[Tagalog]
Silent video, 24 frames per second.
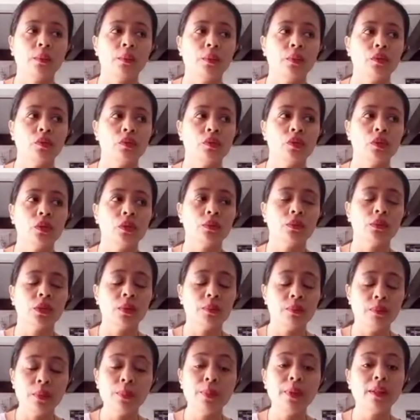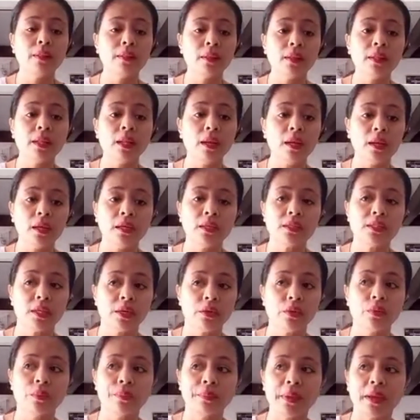Tapos, nagbibinti talaga
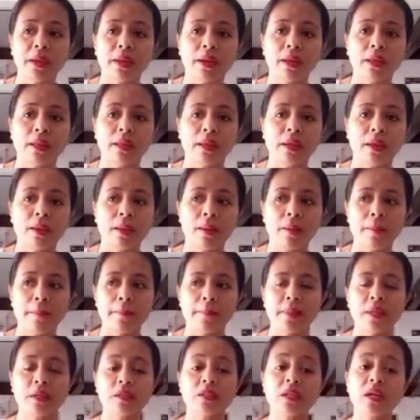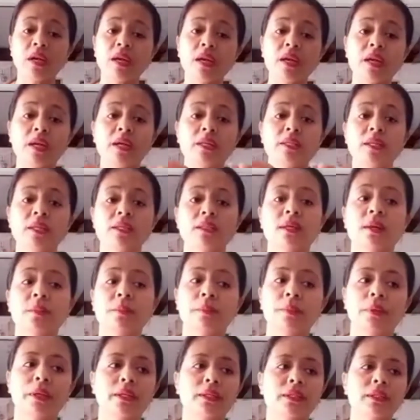siya yung pera niya. Tapos nakalagay sa isang
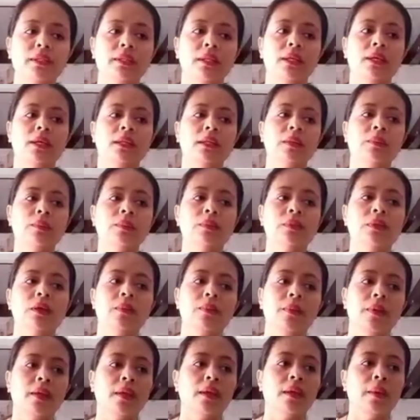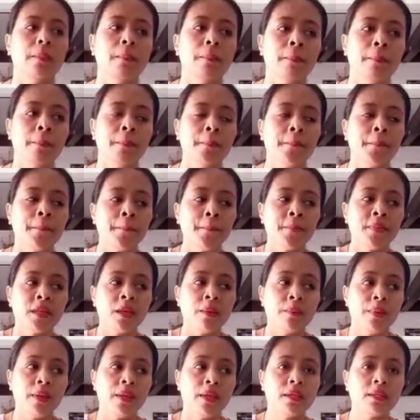plastic. Tapos sabi niya,
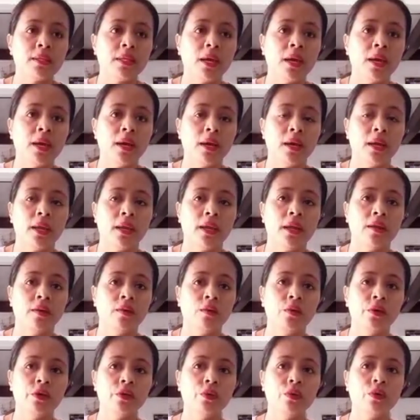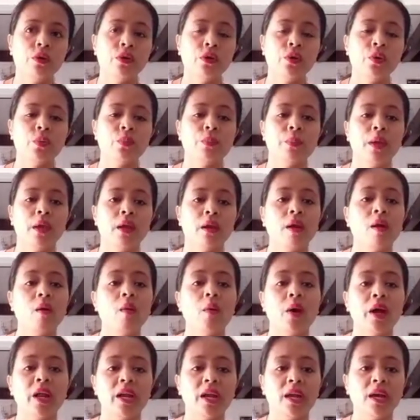sabi niya sa akin, ano, ito lang yung pera ko
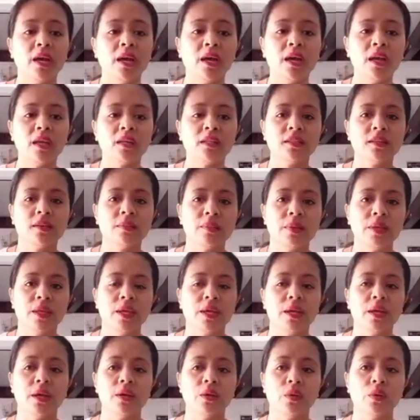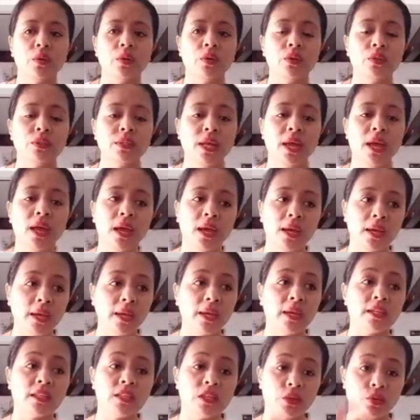anak. Sabi niya ganun sa
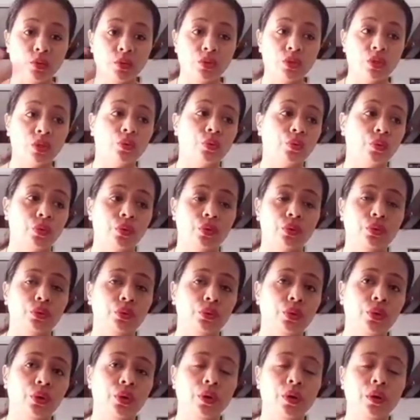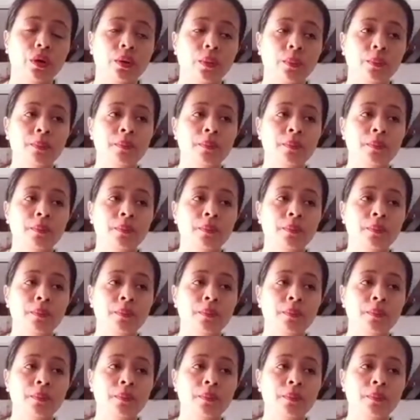akin at ganun sa konduktor.